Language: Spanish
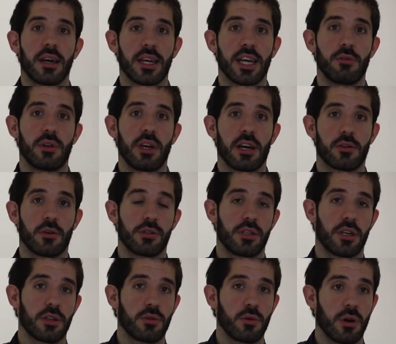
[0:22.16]
Geurea
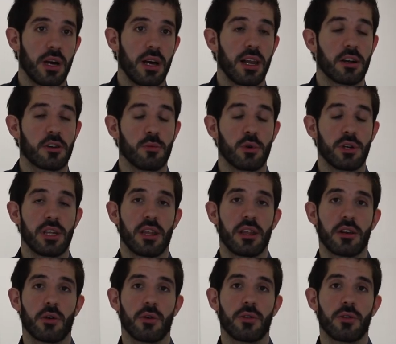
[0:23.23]
Concertua, la comunidad del